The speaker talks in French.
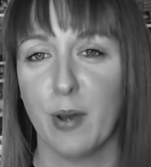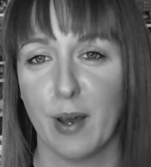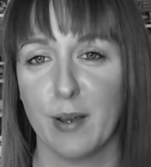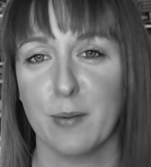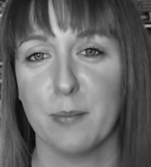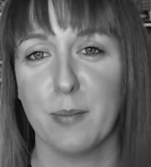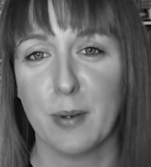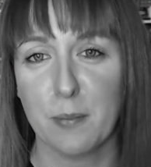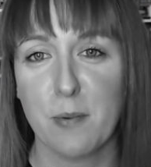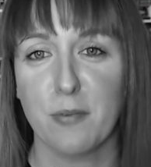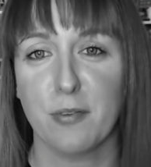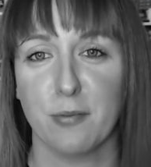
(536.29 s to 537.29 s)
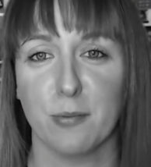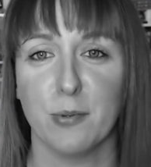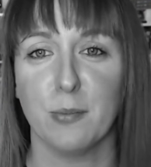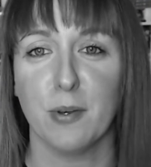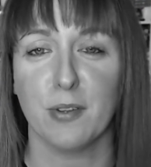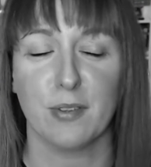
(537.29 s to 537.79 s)
raconte pas comment on fait fondre
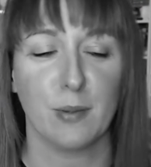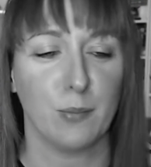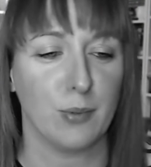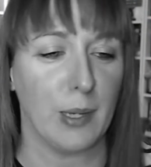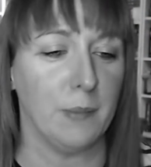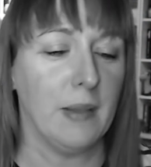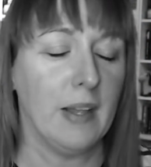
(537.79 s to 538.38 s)
du beurre dans un bouquin.